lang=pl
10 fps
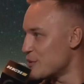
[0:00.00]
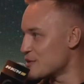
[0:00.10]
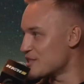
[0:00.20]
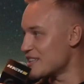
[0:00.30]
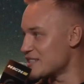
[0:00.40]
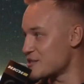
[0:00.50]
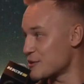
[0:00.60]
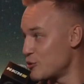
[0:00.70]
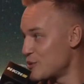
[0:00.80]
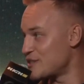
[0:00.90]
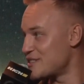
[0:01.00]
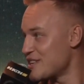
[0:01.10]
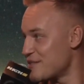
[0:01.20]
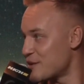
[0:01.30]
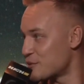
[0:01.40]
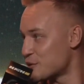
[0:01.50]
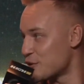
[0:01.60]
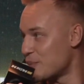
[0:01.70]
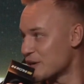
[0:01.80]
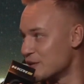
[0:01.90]
i powiedziałeś, że Kubiks nie wie, w co
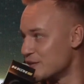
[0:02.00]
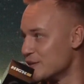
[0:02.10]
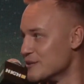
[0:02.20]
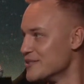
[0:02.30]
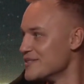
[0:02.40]
się wpakował.